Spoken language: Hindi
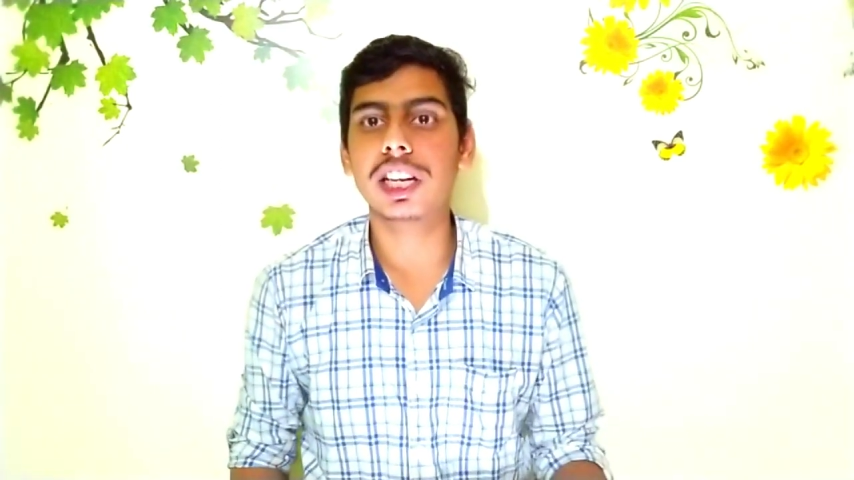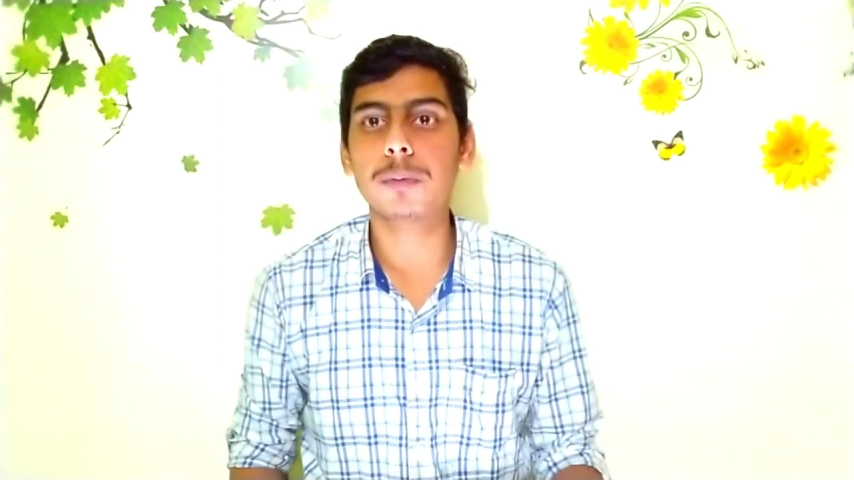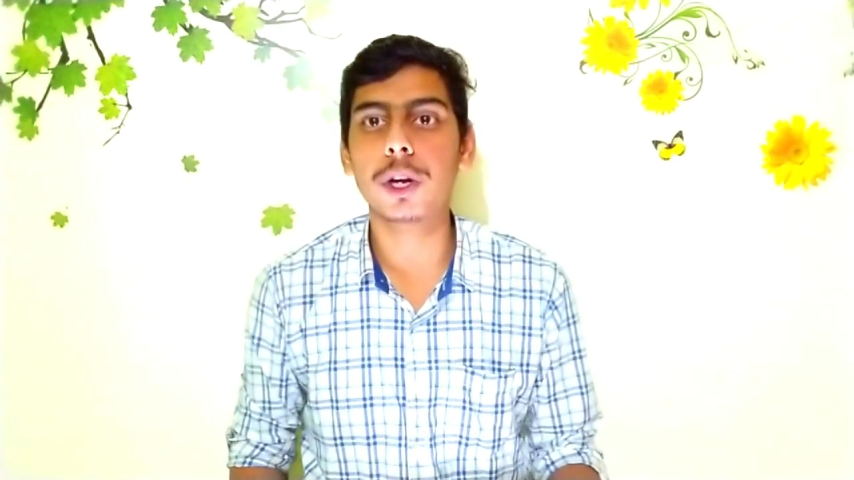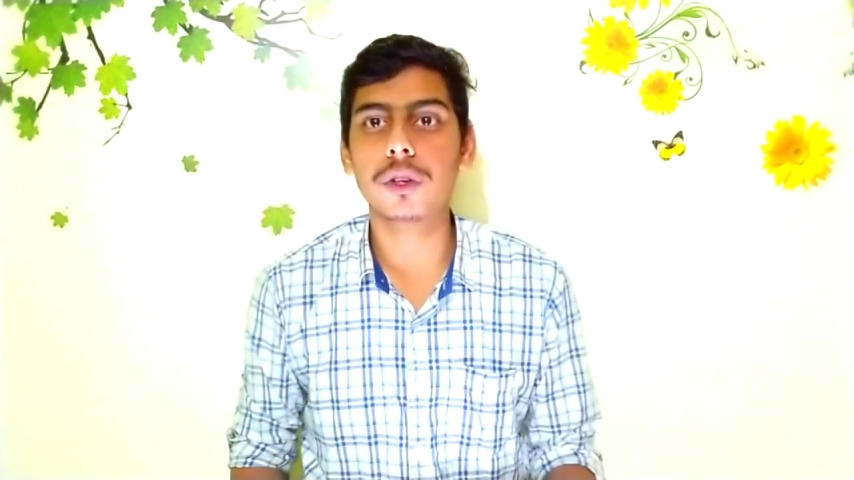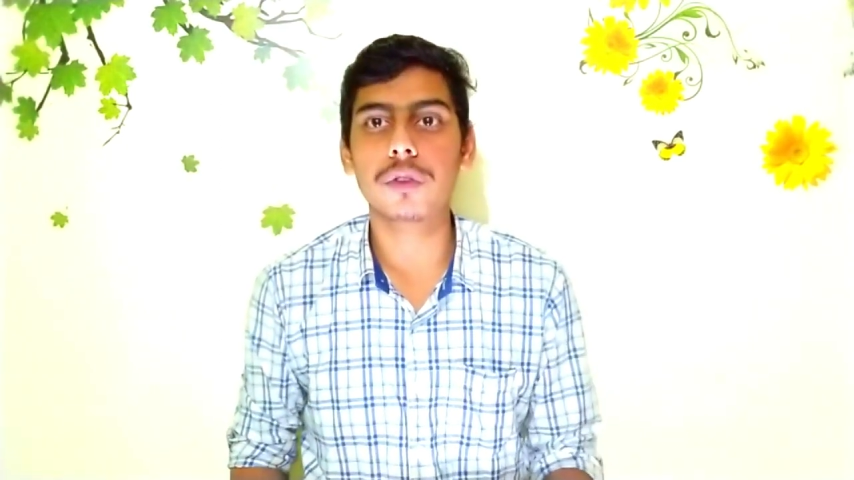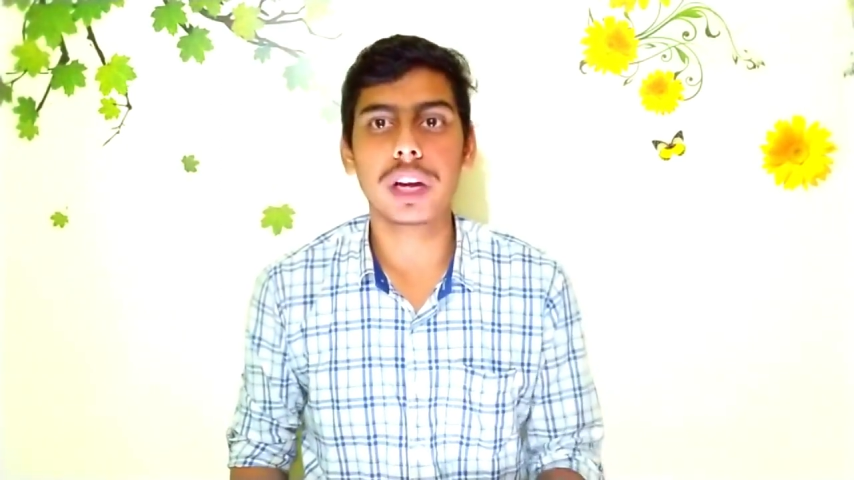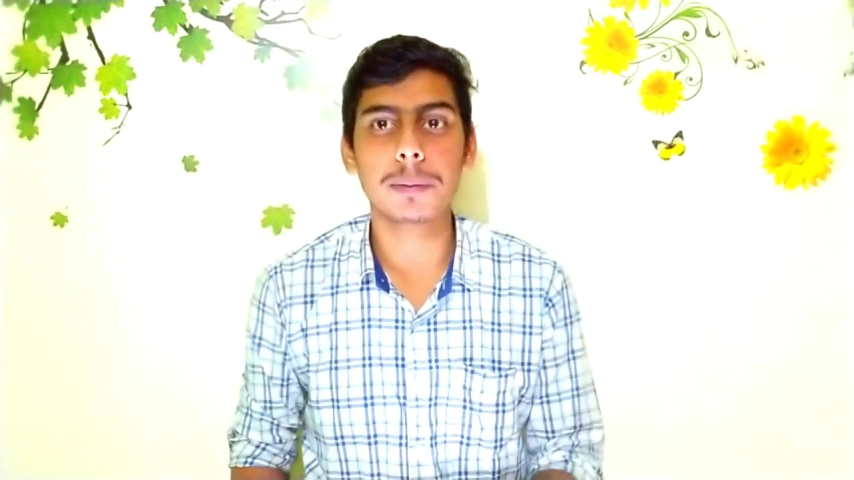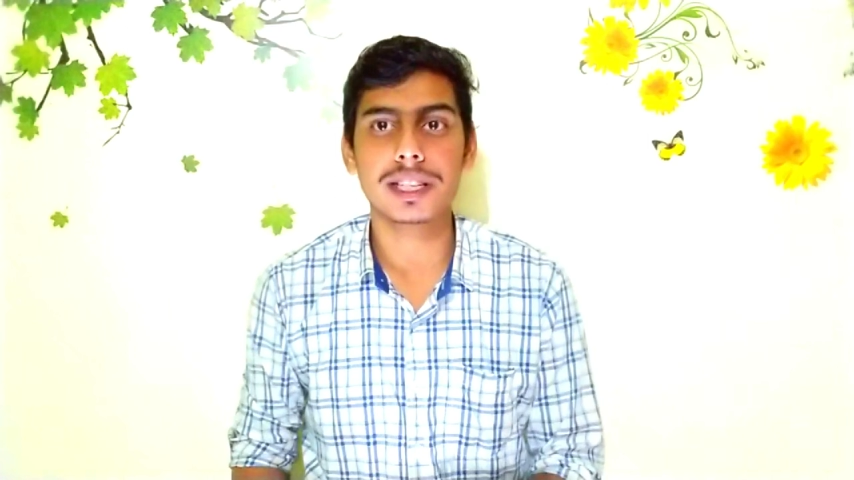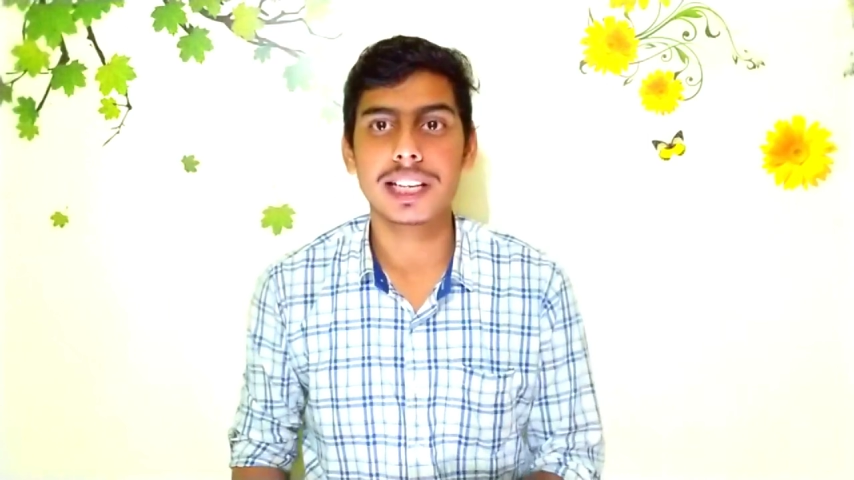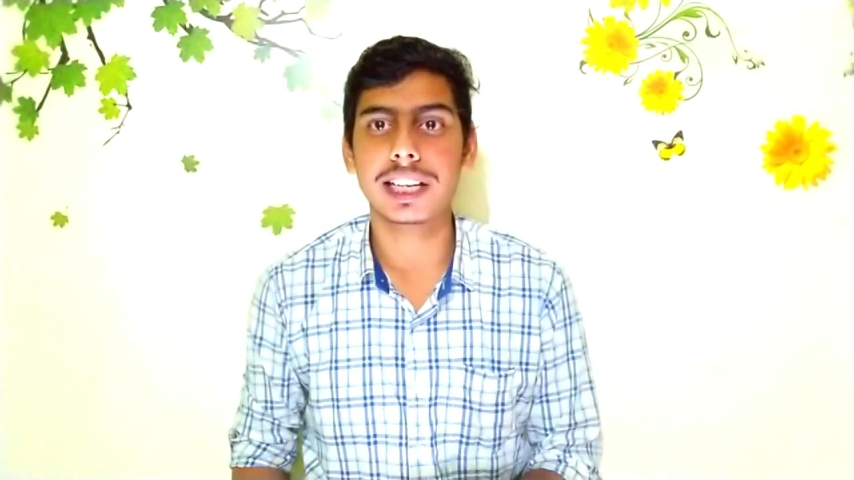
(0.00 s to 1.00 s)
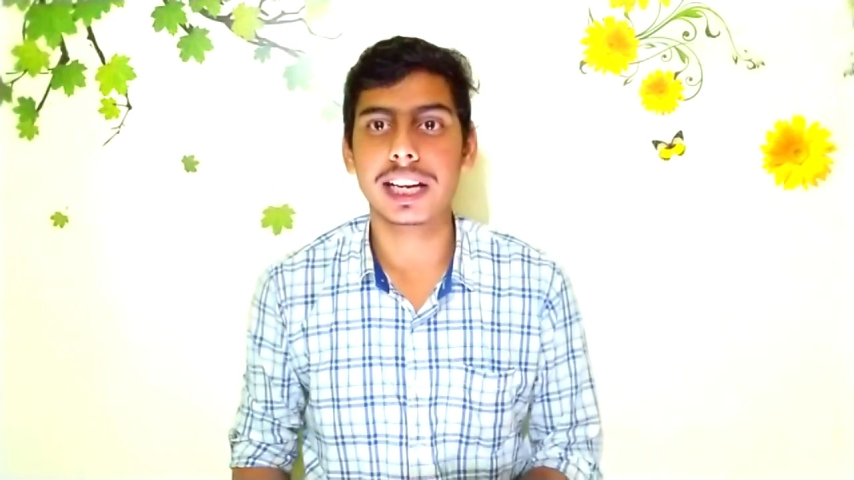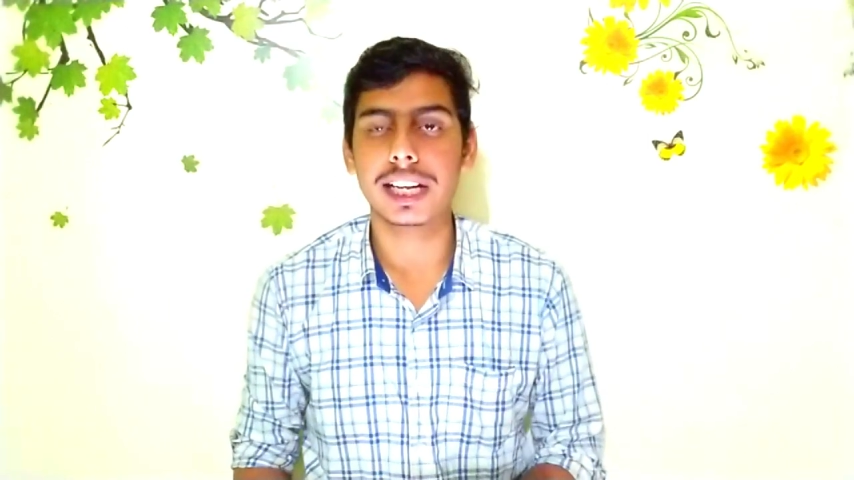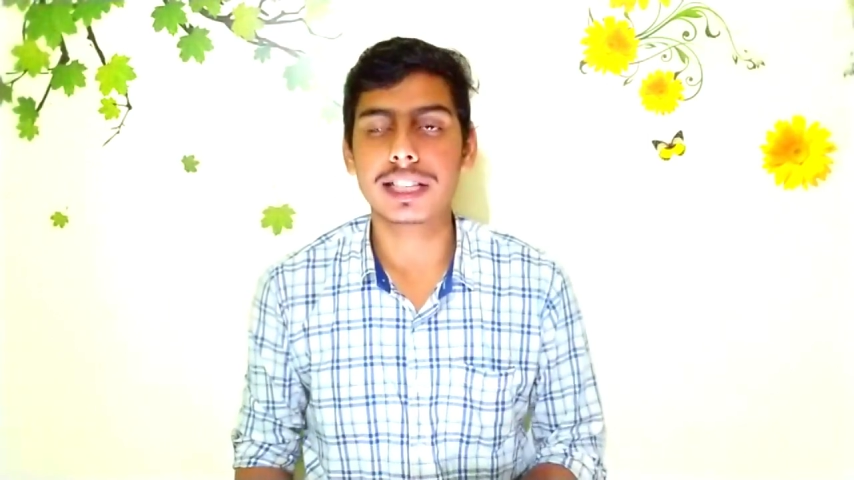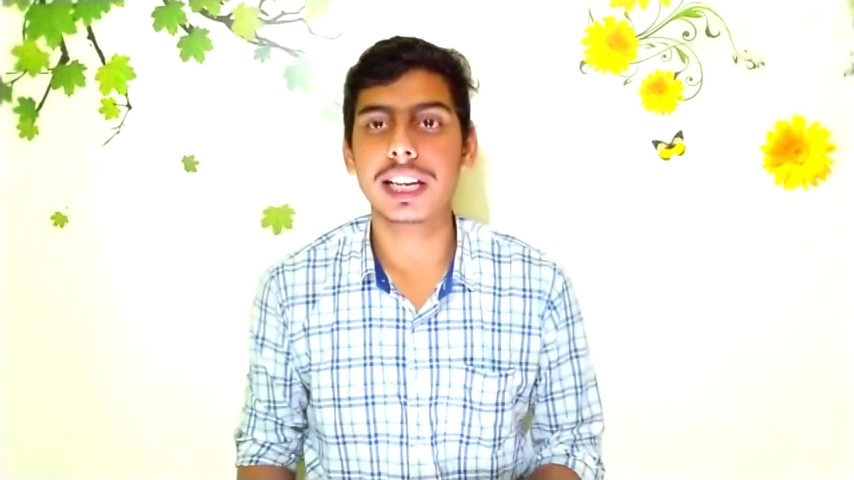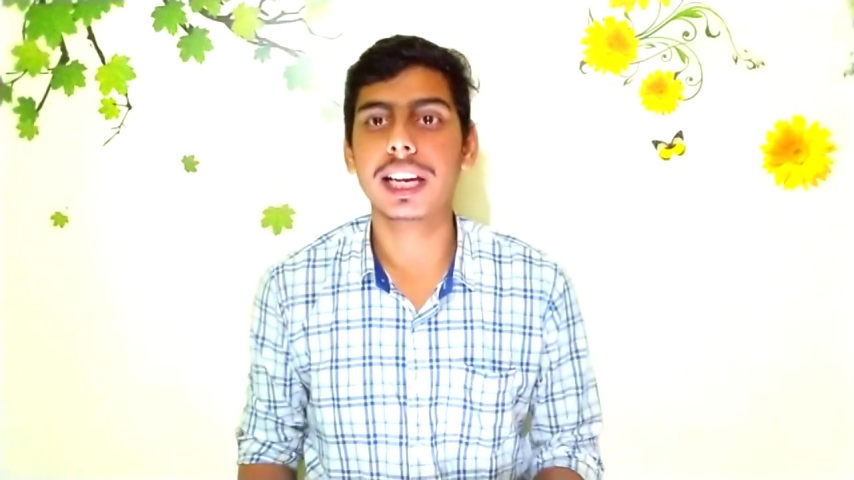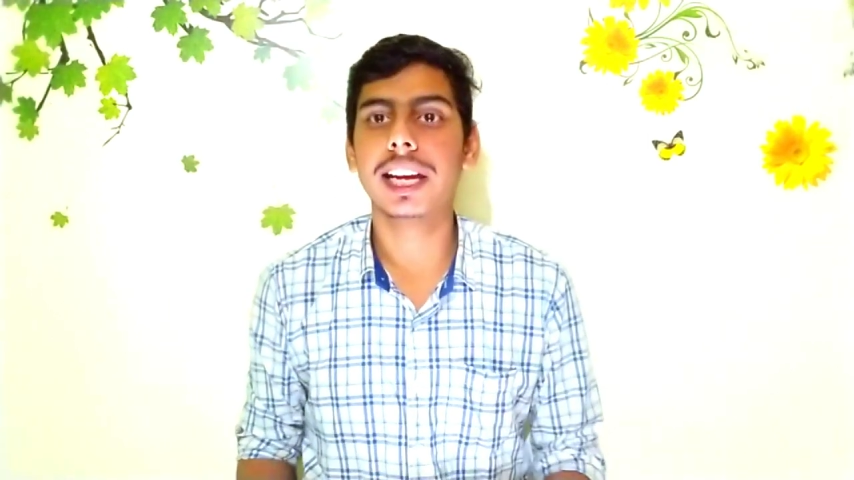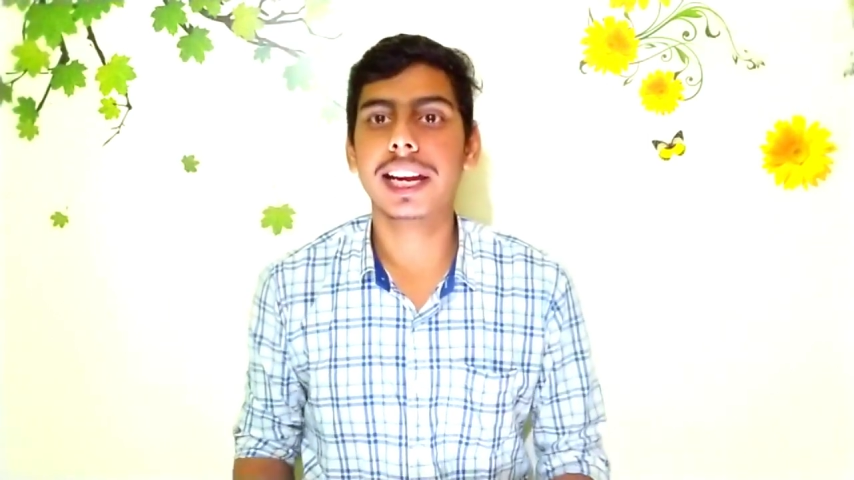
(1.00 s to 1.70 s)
3.25 परसेंट के रेट से